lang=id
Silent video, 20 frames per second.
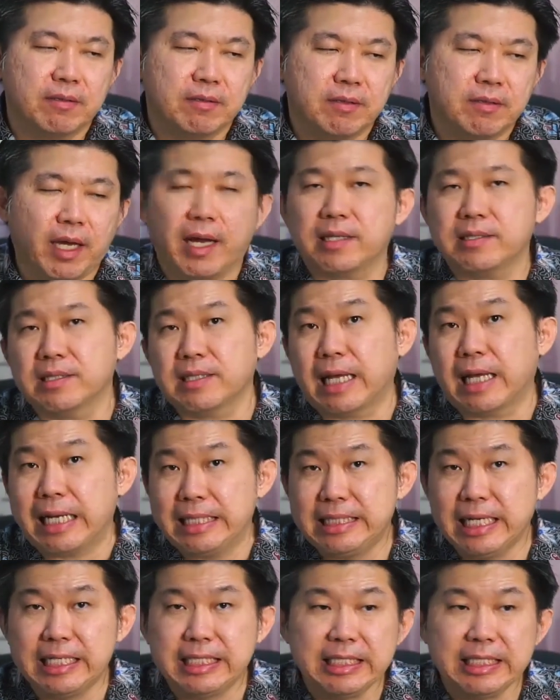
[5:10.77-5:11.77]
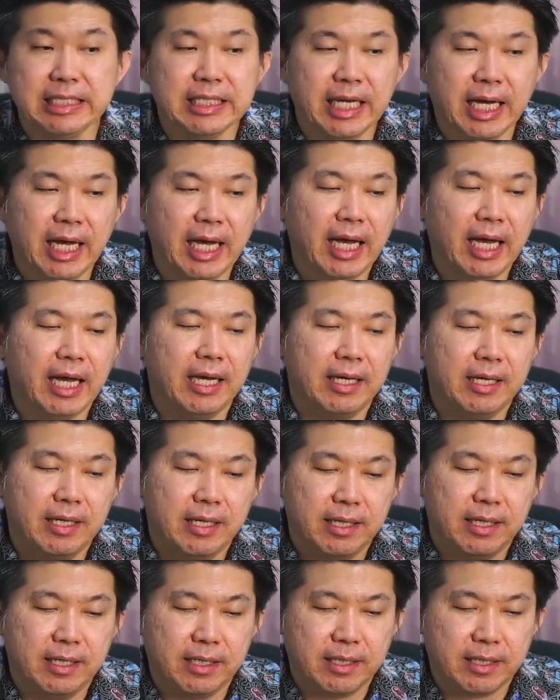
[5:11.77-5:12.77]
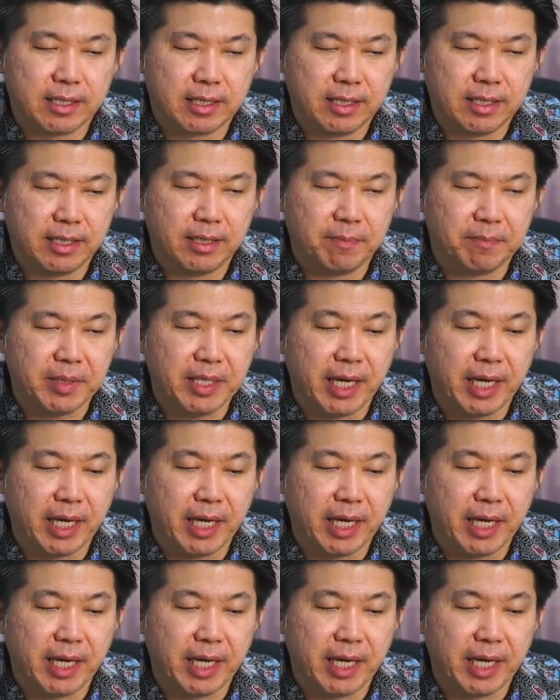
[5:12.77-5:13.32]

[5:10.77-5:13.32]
Saya kasih tanda jadinya ke